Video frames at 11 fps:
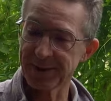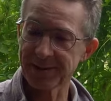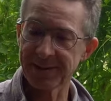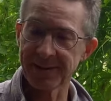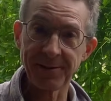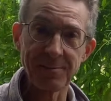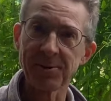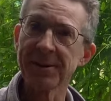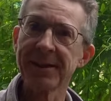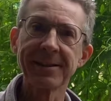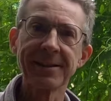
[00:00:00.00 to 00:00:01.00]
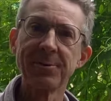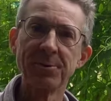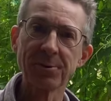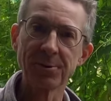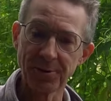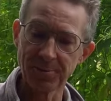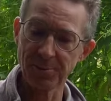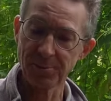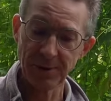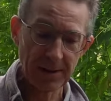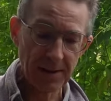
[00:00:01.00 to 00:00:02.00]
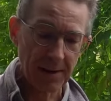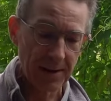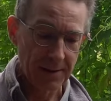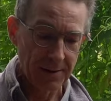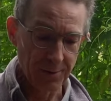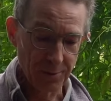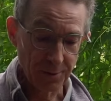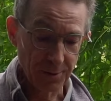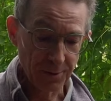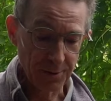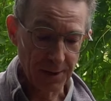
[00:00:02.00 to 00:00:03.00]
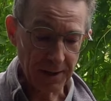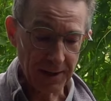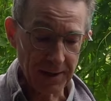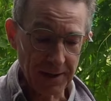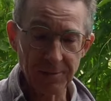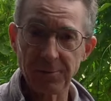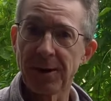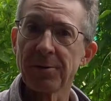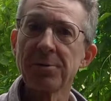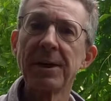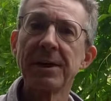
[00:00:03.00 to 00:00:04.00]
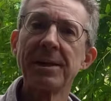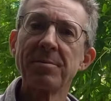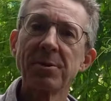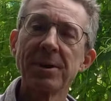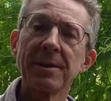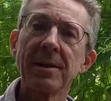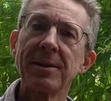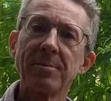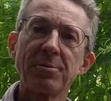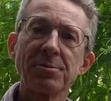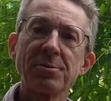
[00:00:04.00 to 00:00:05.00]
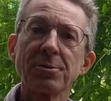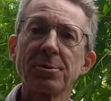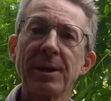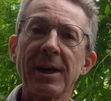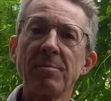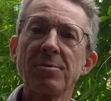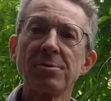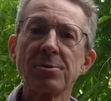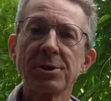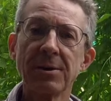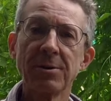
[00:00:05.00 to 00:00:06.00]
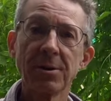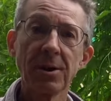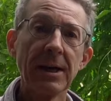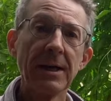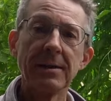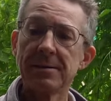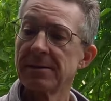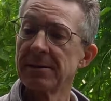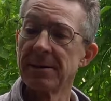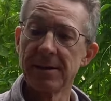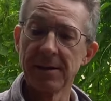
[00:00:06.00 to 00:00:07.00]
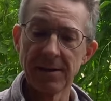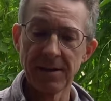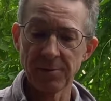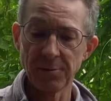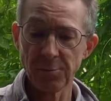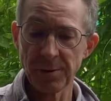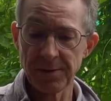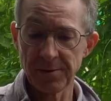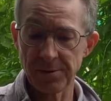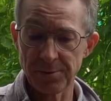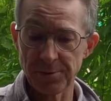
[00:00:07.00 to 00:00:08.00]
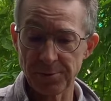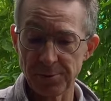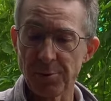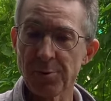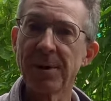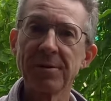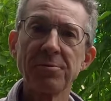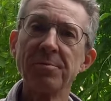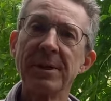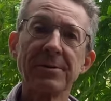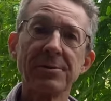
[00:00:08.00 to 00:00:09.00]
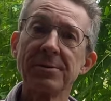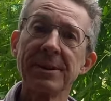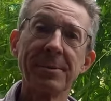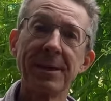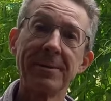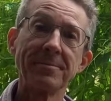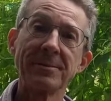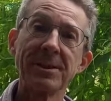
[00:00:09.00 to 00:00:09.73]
C'est vraiment très très neutre comme goût. Donc euh, à avoir une année peut-être avec plus de soleil, plus de chaleur, si les fruits sont plus parfumés, je ne sais pas.